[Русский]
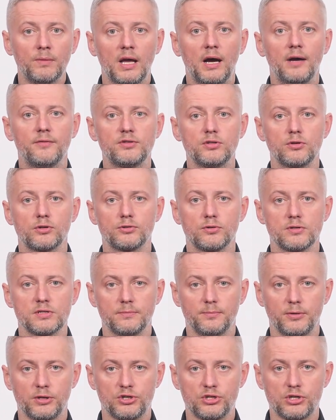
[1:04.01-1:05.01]
А все, что
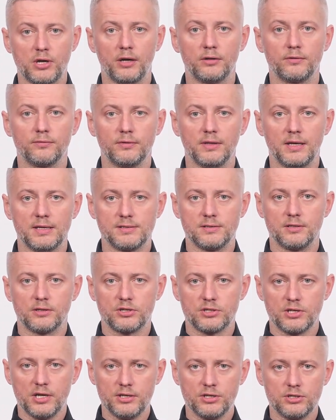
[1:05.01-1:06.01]
запрещает власть
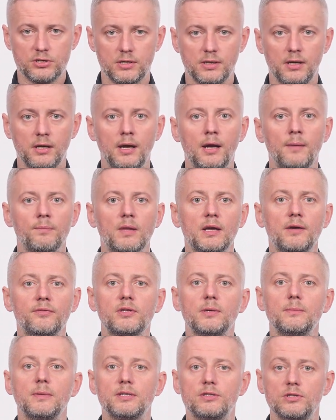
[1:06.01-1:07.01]
держащая,
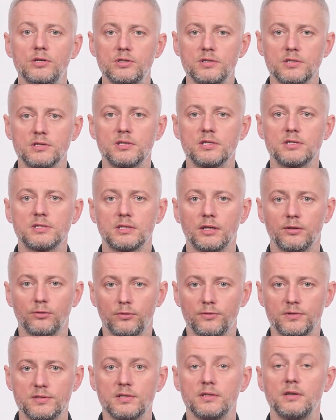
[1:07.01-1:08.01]
автоматически
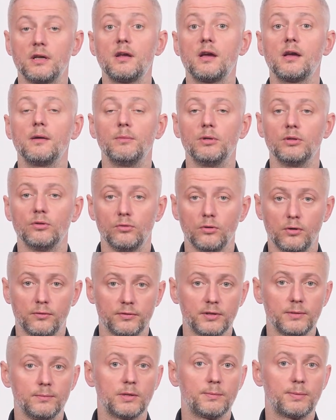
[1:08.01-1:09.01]
становится
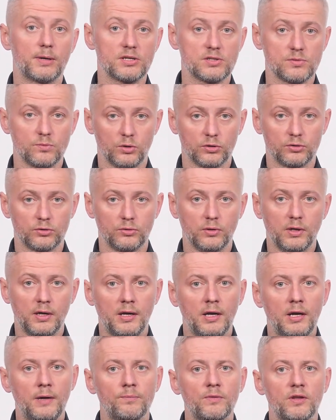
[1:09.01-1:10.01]
рекомендованным к просмотру.
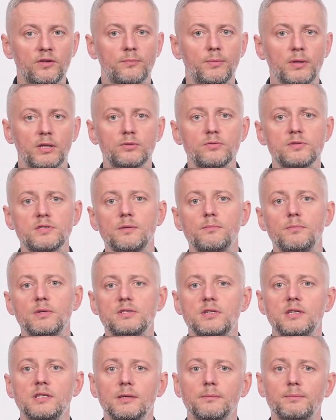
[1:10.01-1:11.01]
В белорусском
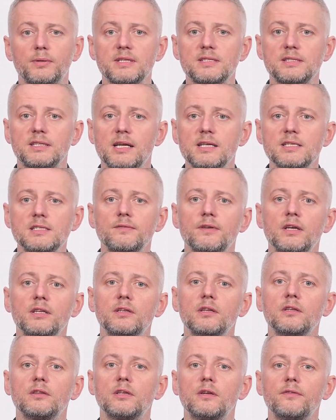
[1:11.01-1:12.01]
медийном пространстве
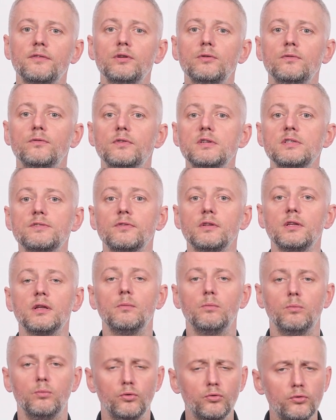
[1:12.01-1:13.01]
это интервью вызвало
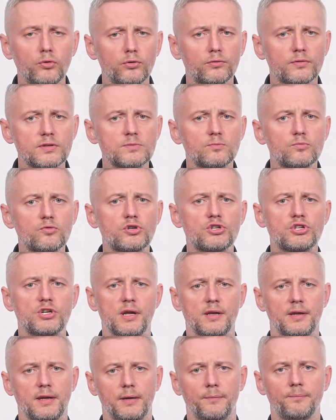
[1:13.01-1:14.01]
бурю
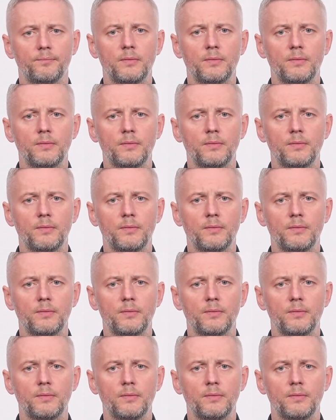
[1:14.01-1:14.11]
возмущения.